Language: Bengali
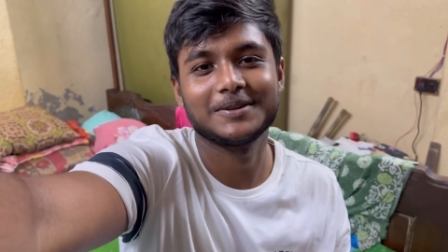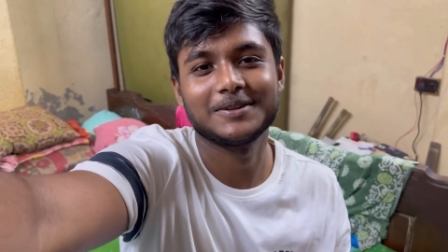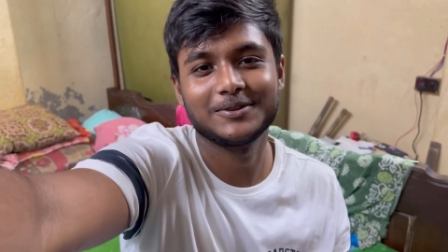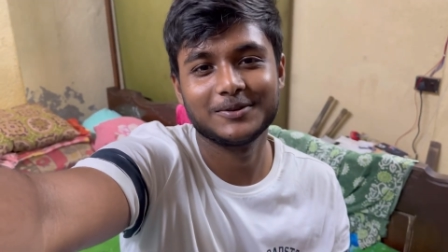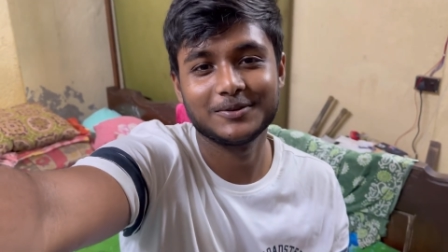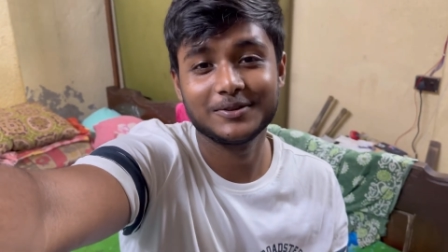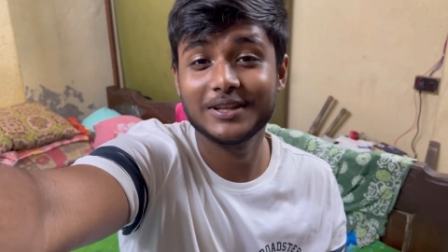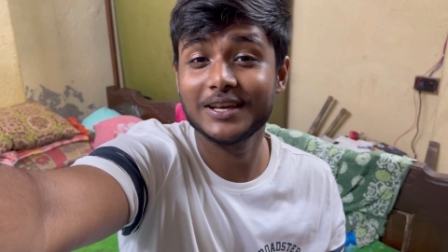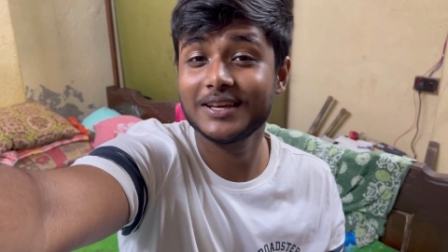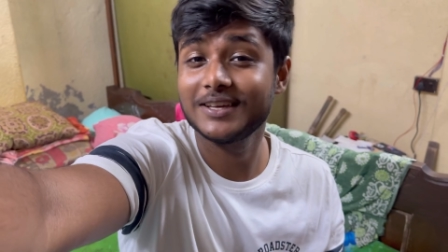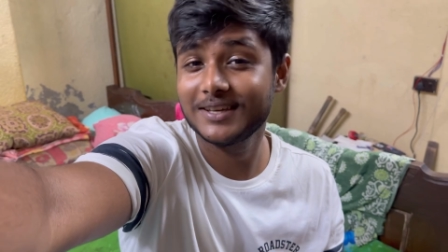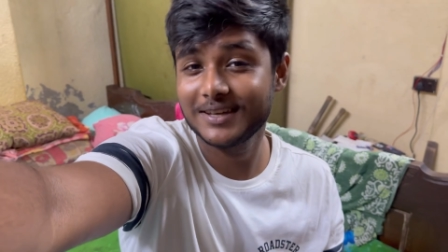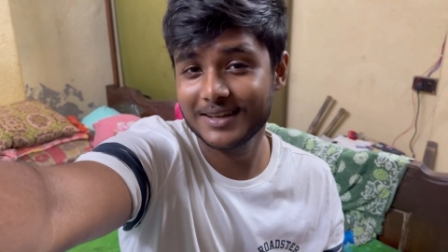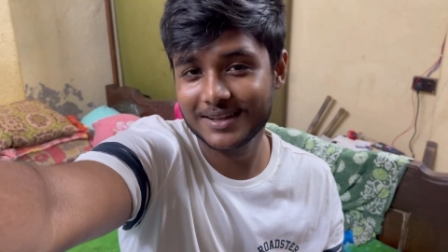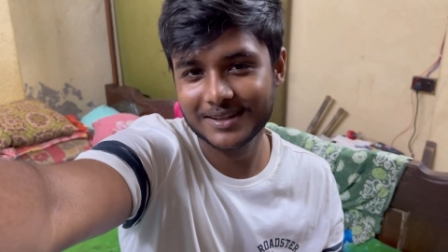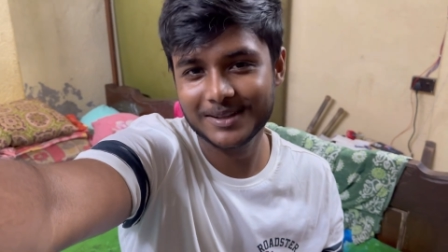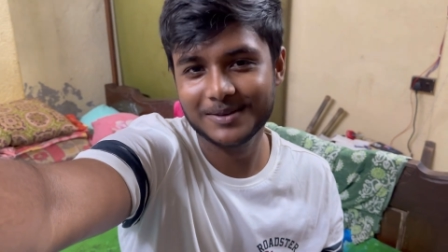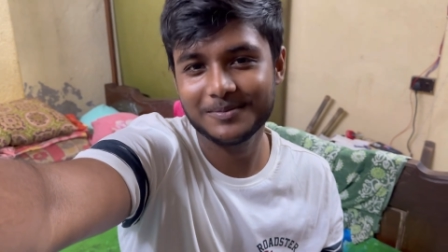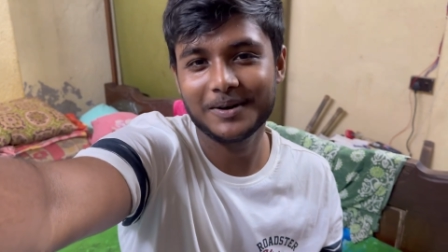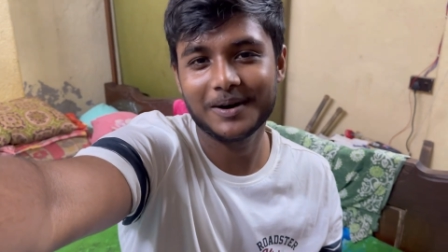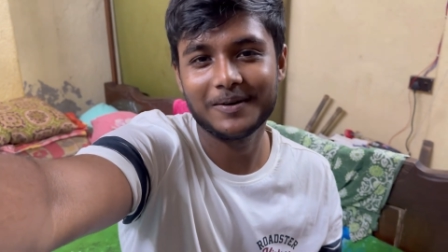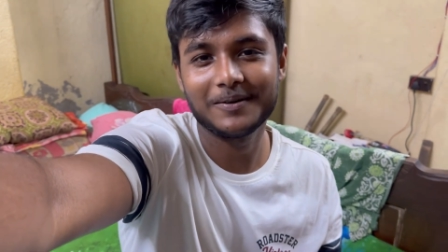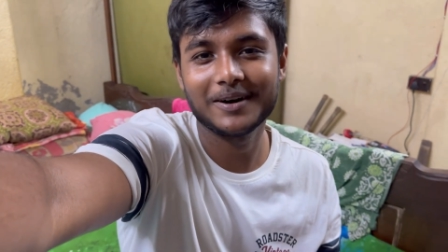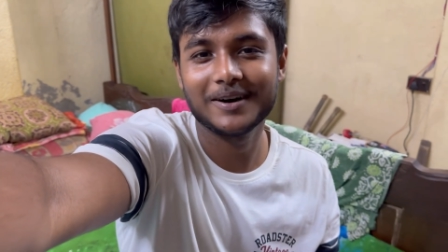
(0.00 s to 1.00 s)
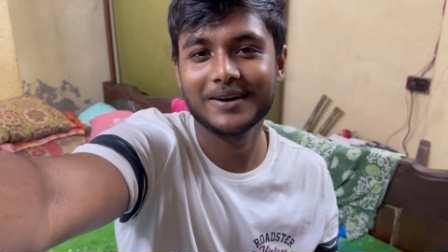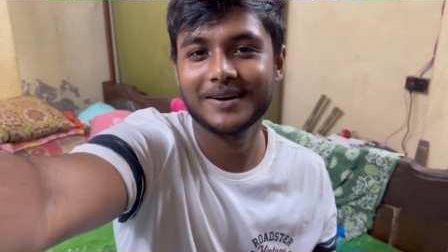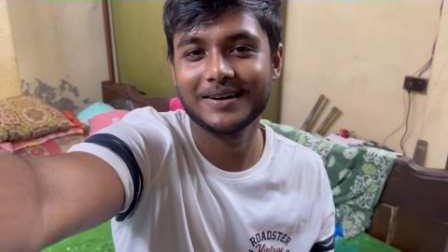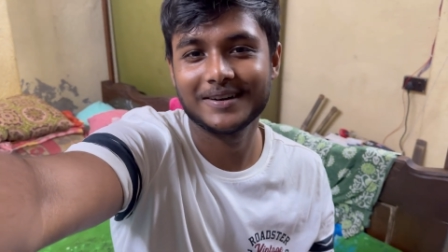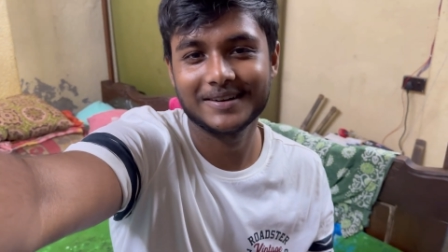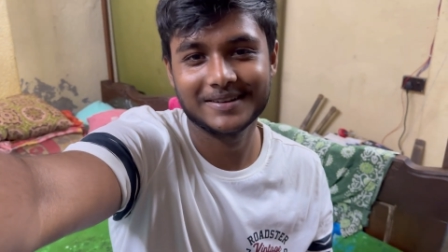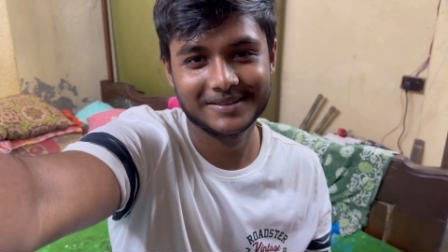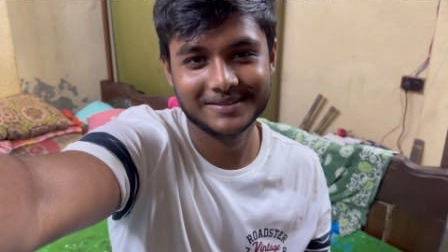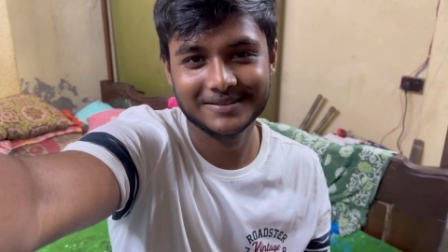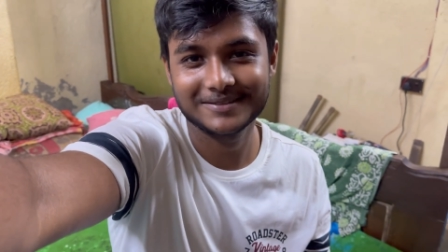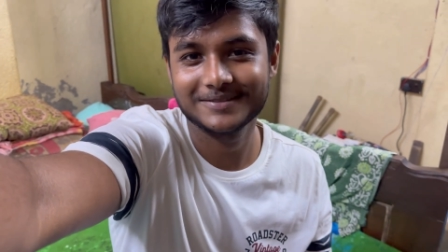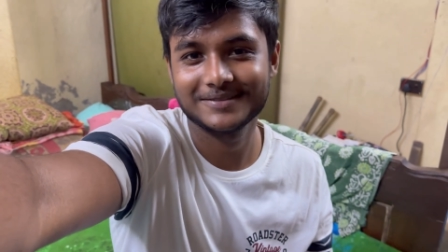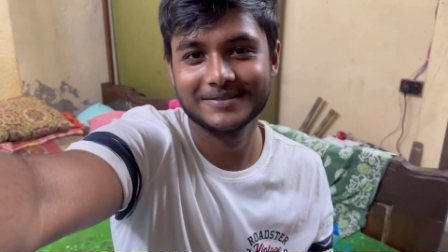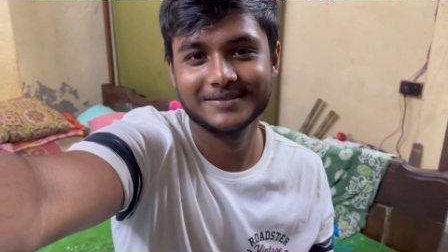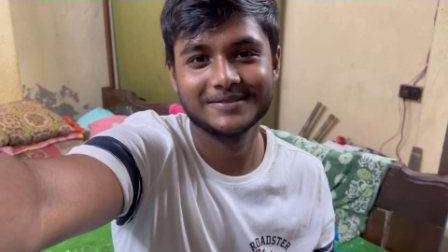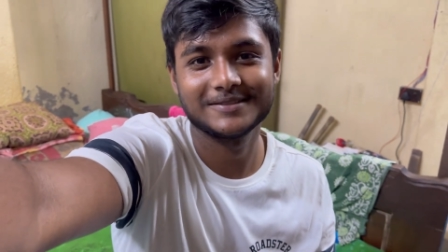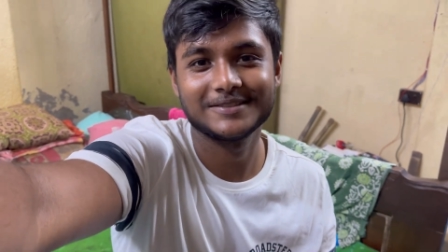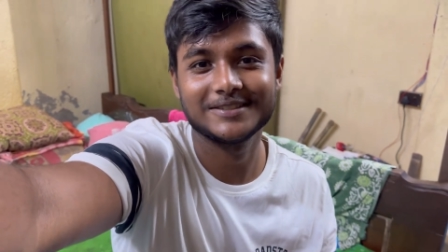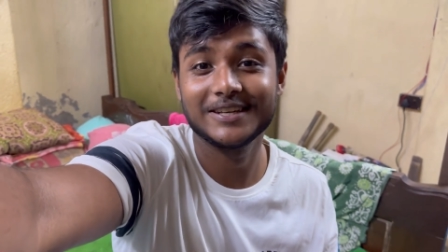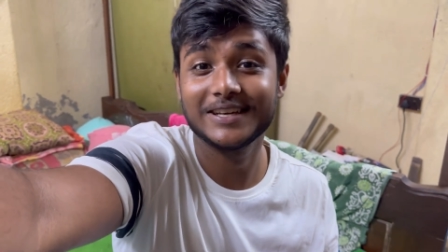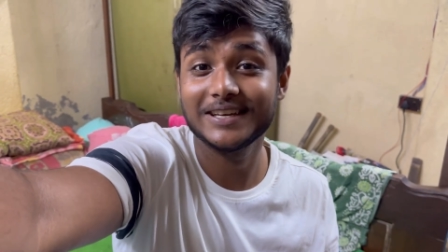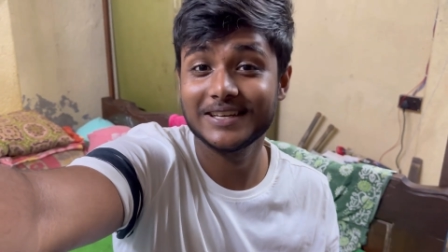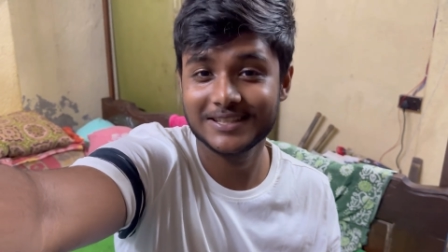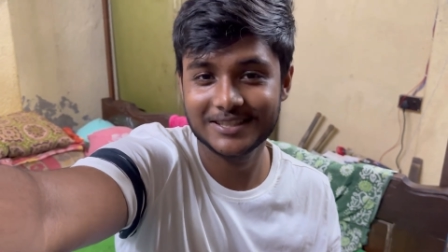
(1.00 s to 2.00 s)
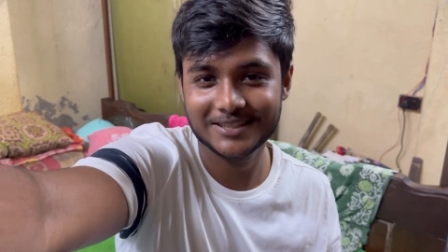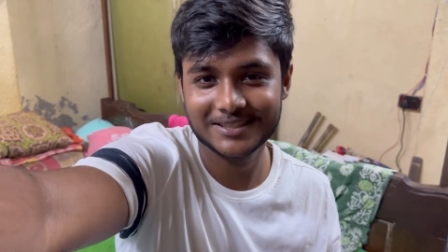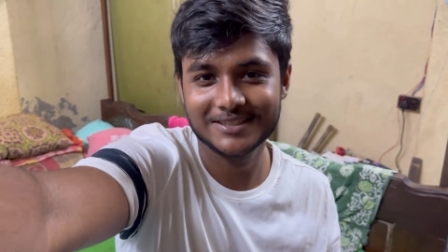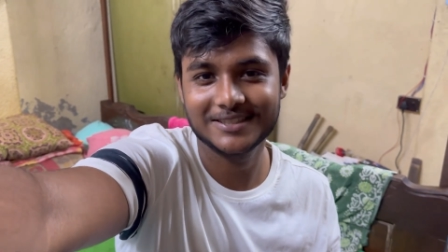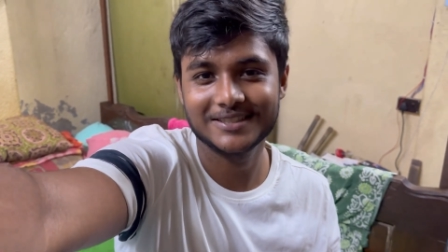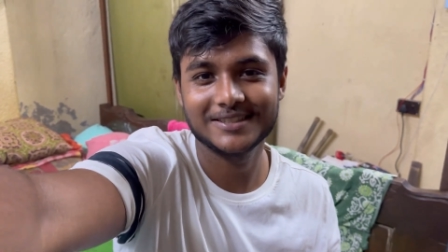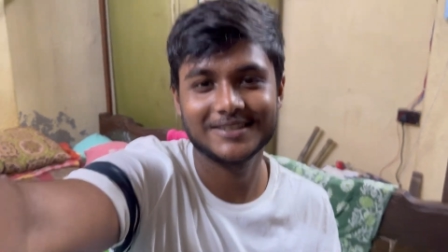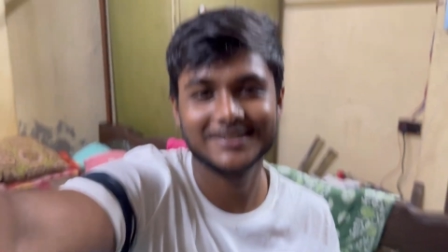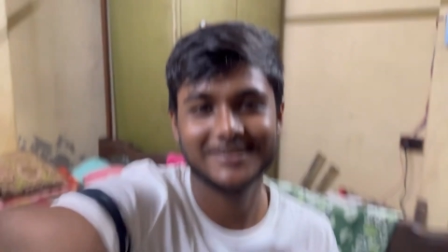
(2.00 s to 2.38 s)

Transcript: তো দেখিয়ে দিই বাবা যে এসছে